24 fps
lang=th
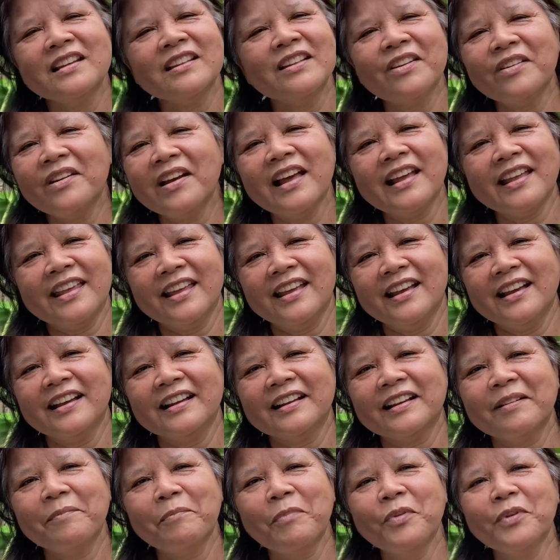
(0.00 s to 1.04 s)
เท่าไหร่อ่ะ
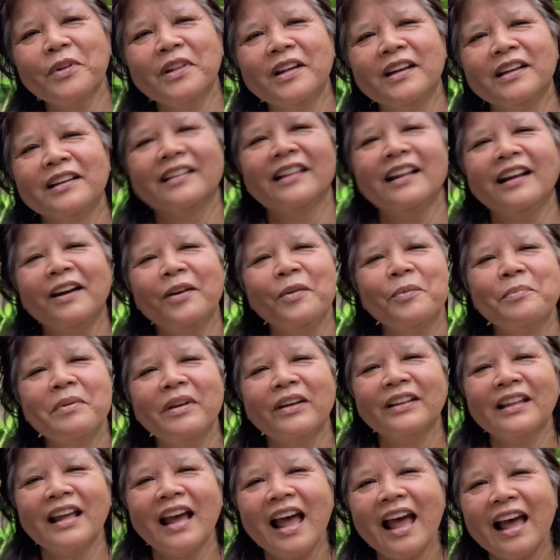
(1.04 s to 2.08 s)
ก็พูดถึงแล้
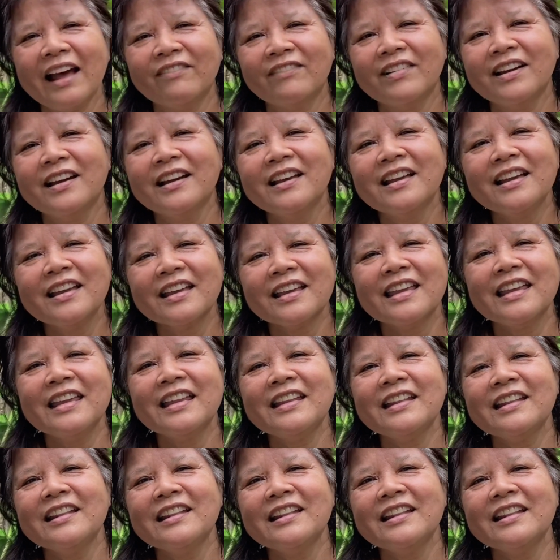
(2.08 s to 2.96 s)
วถ้าถามว่ากิน